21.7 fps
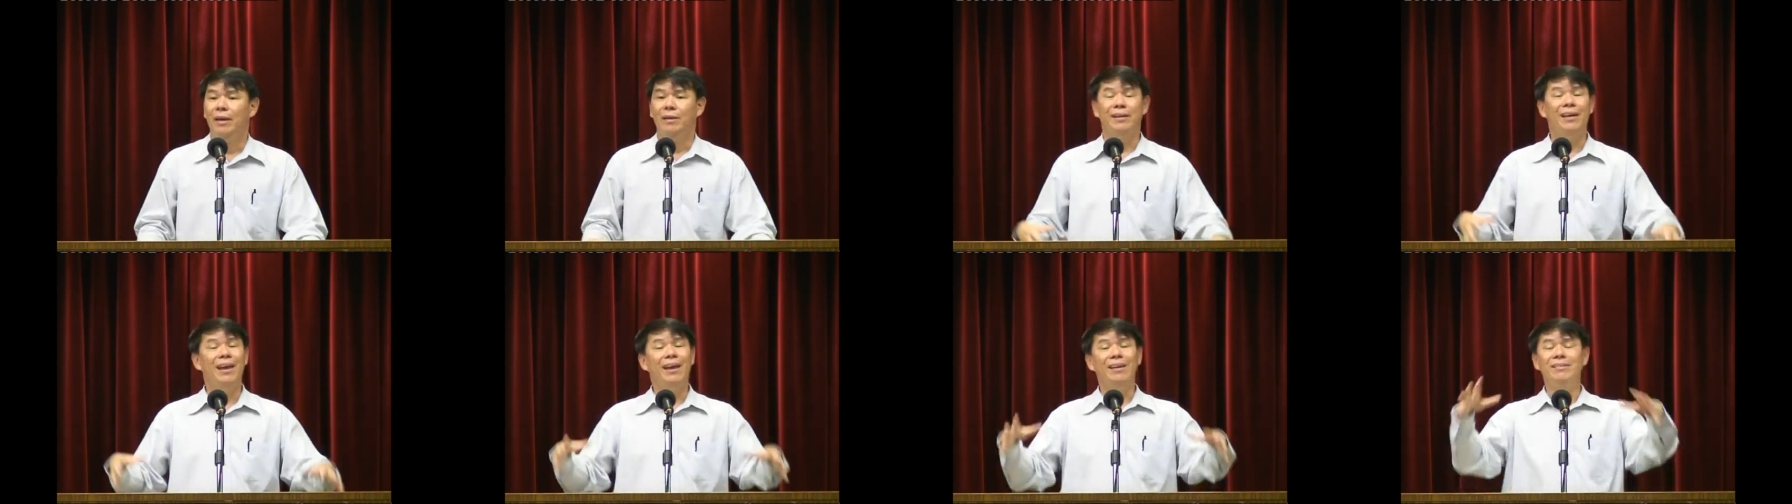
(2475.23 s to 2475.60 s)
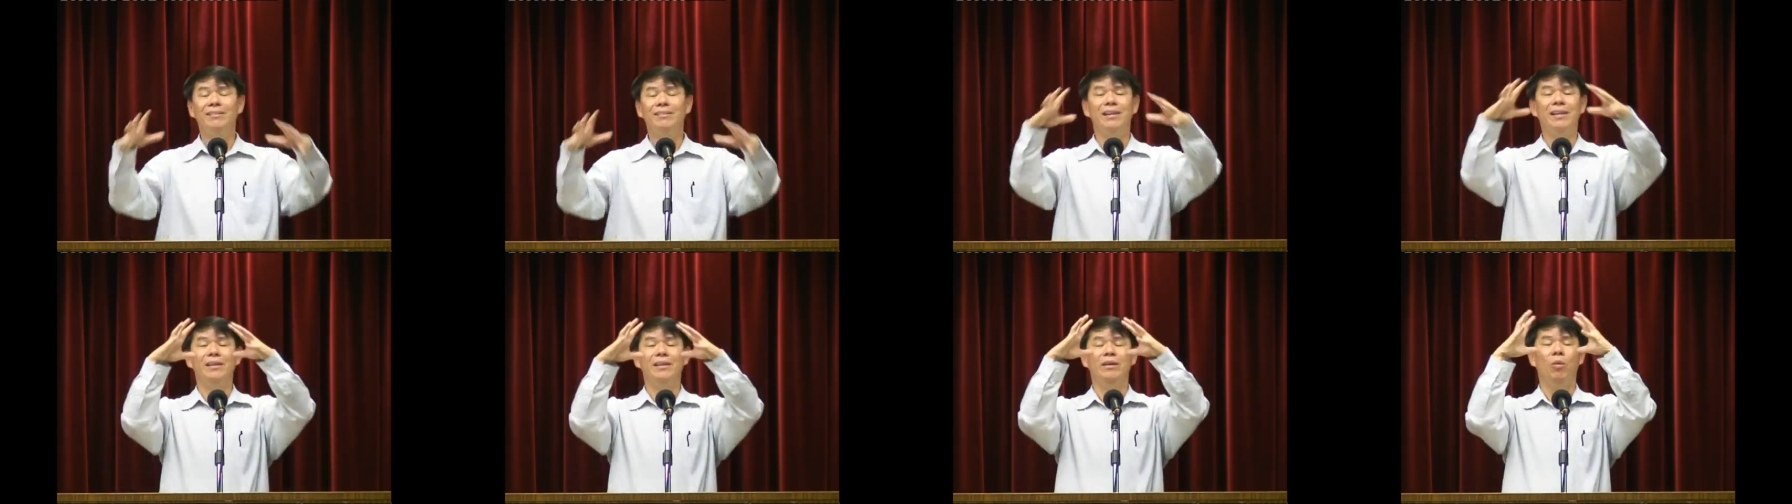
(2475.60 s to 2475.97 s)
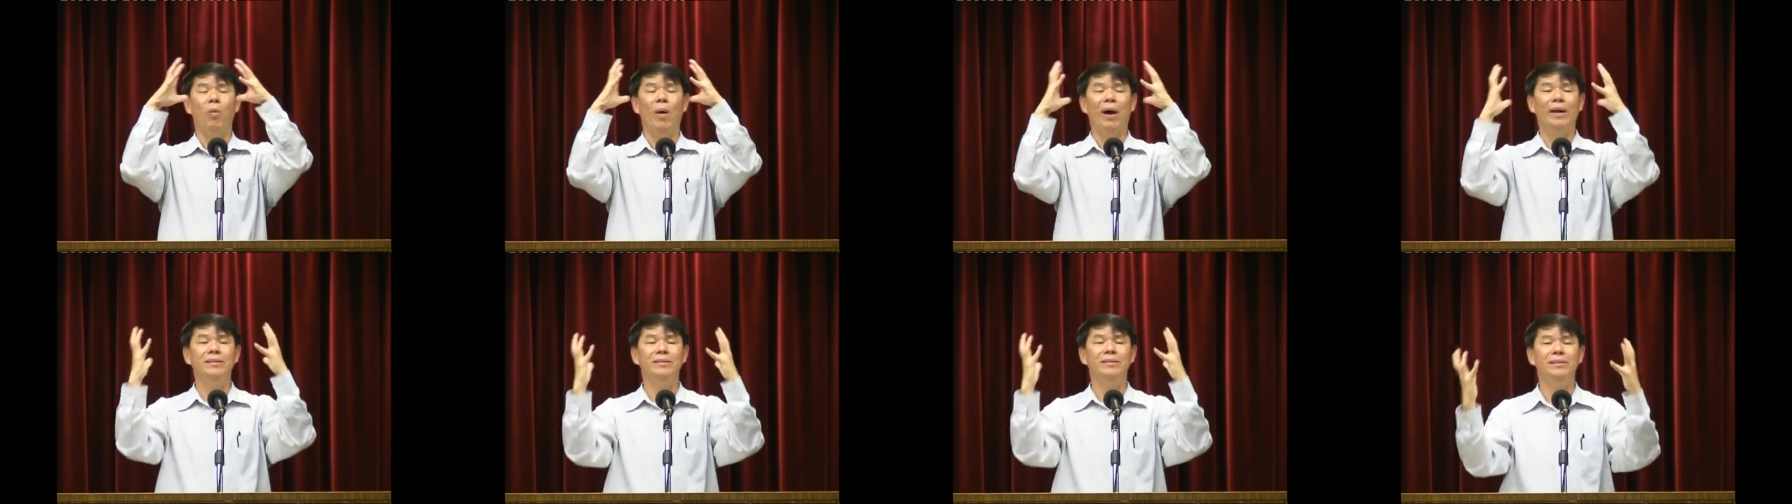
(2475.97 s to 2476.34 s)
天地的
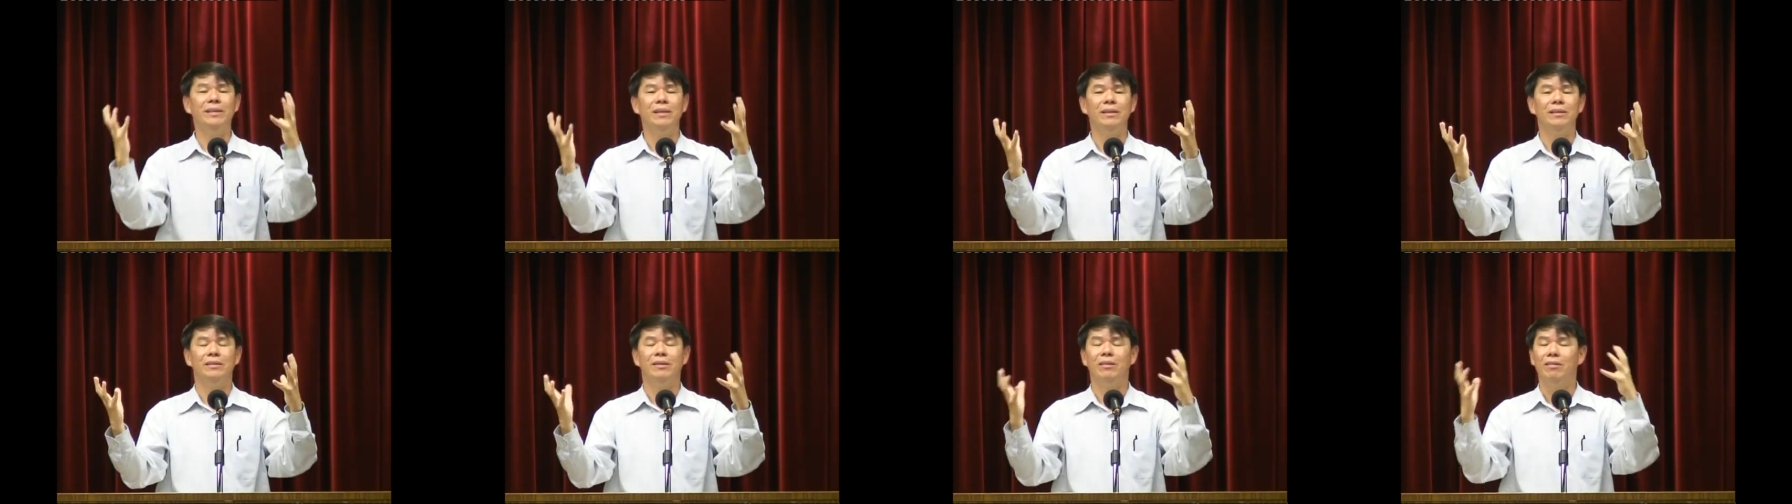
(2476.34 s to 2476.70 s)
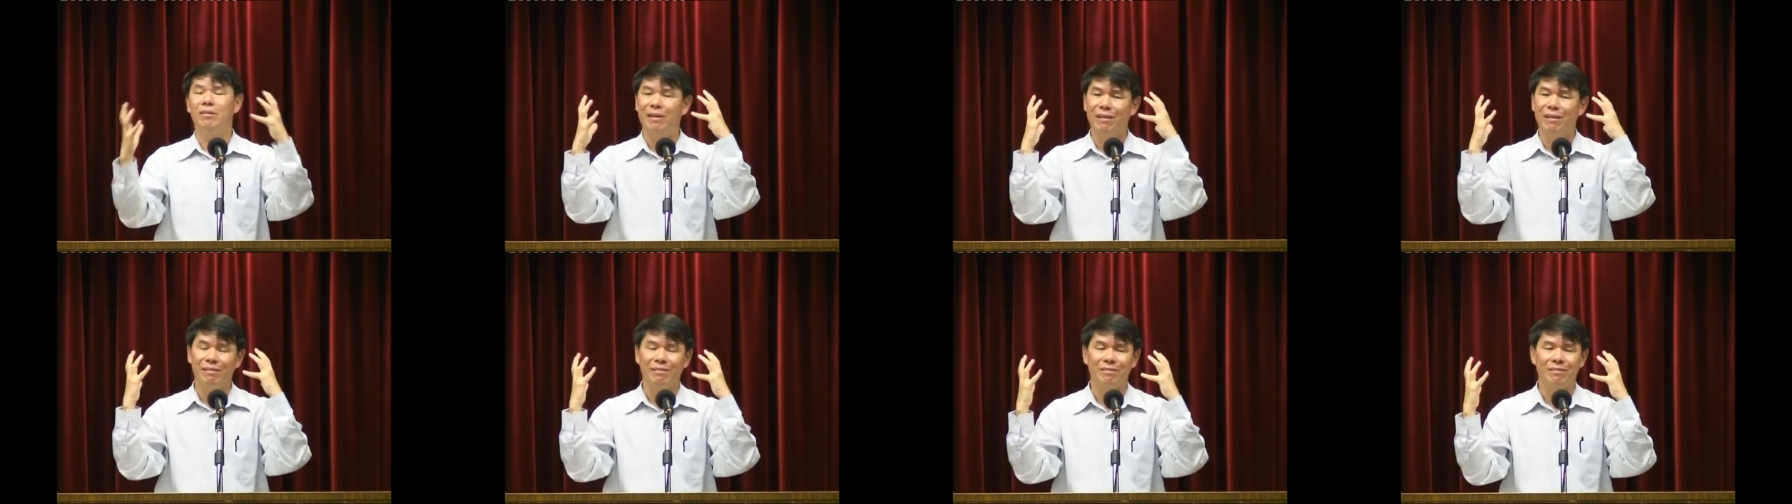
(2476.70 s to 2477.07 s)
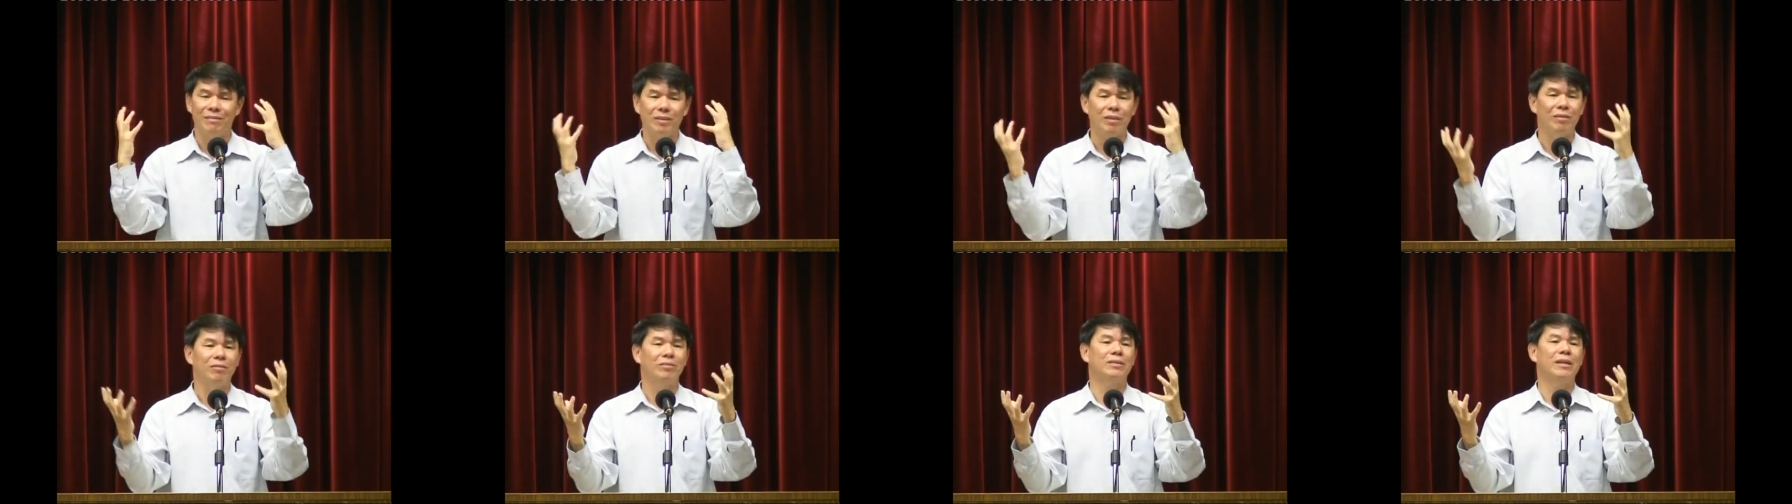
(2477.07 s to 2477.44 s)
环境都
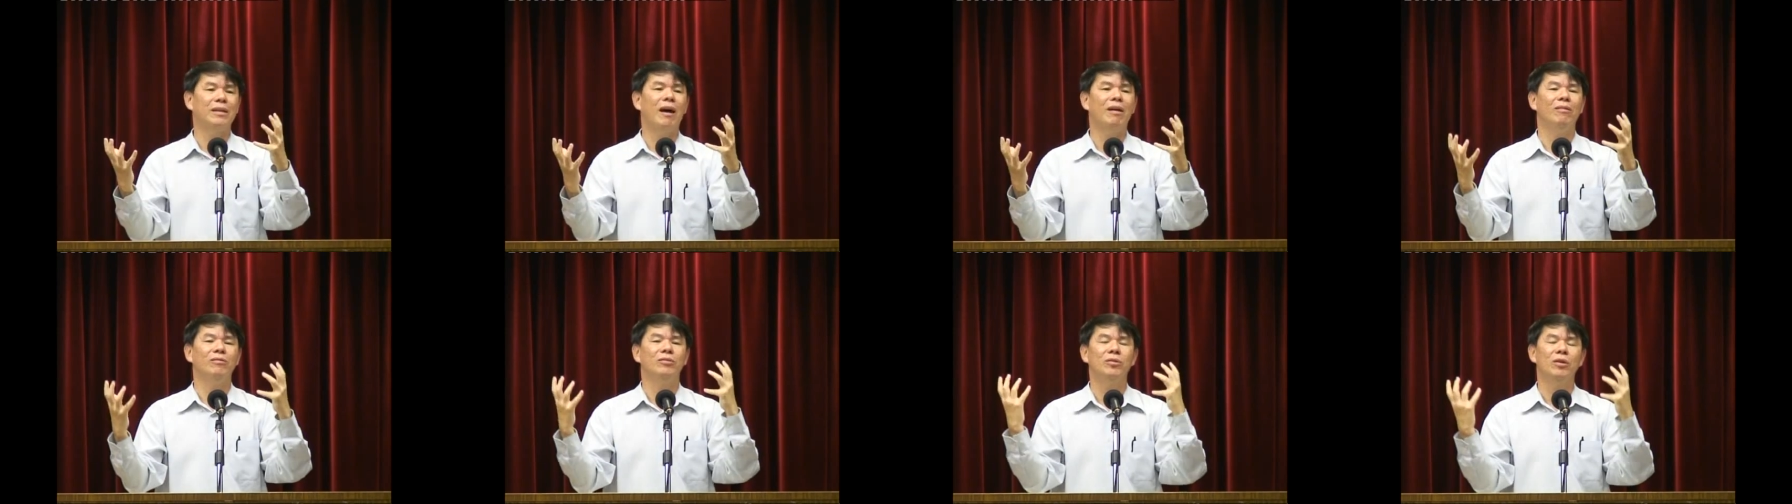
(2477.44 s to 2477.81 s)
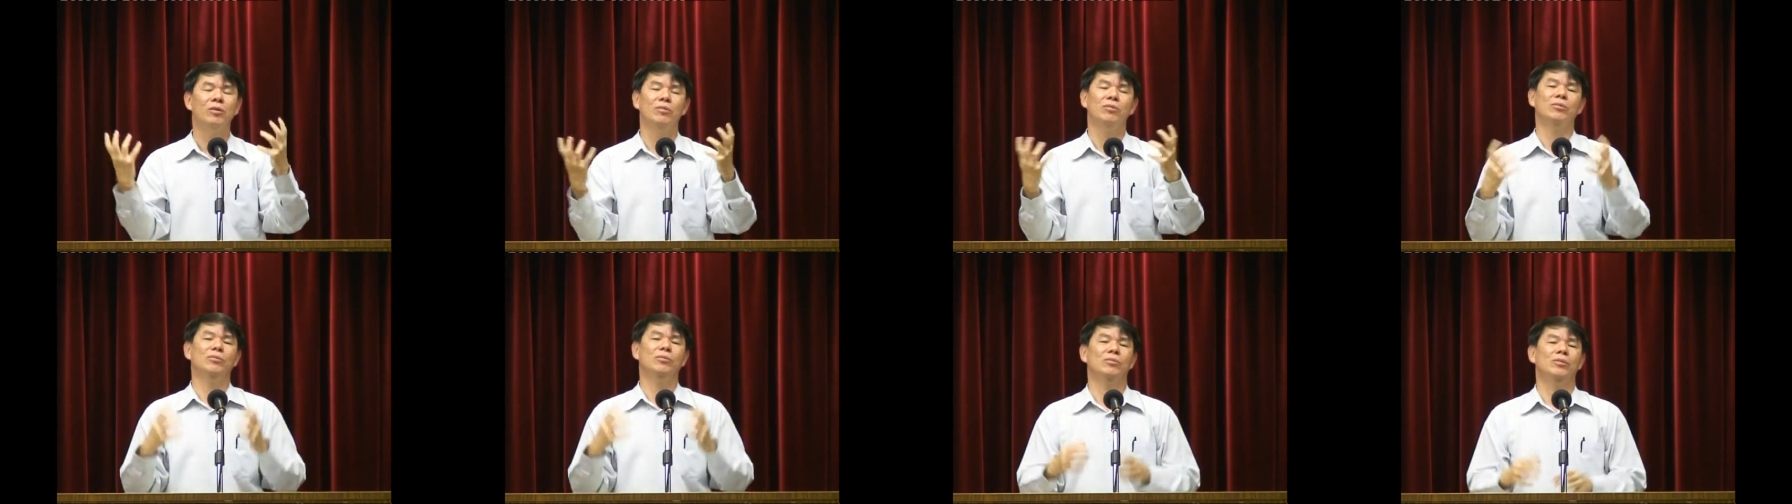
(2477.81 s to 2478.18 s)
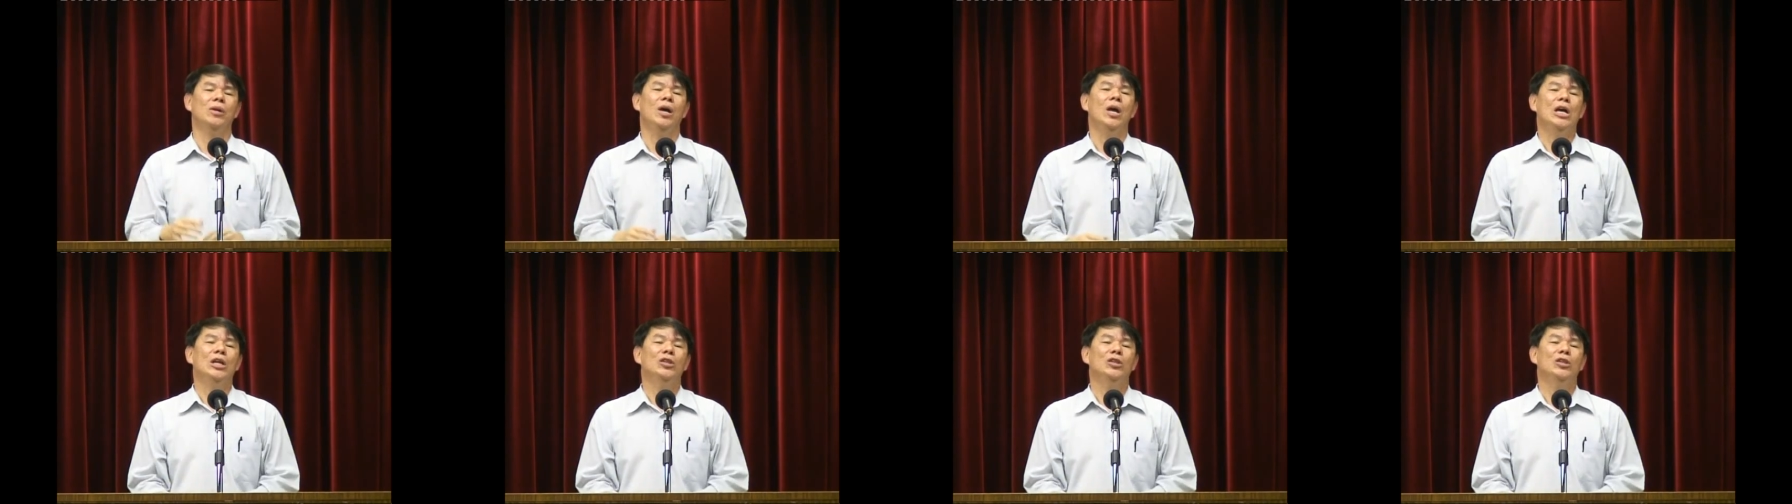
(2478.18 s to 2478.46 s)
受到咒诅。